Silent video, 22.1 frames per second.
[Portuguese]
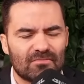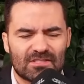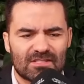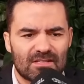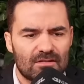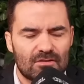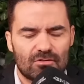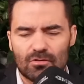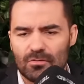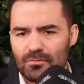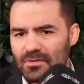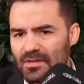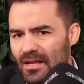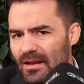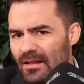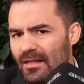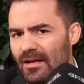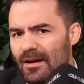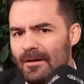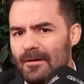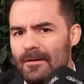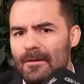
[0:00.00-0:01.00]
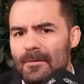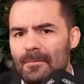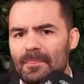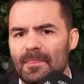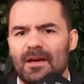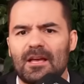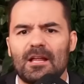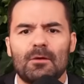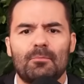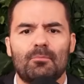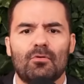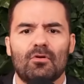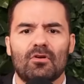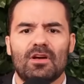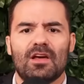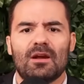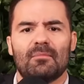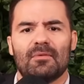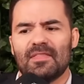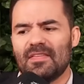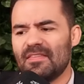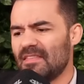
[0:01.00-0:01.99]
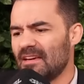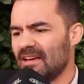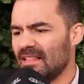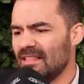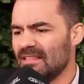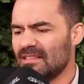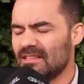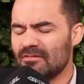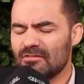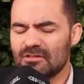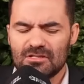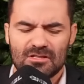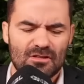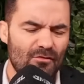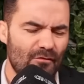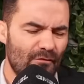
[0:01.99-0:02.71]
esqueci o nome dele lá, naquele programa, né, naquela entrevista.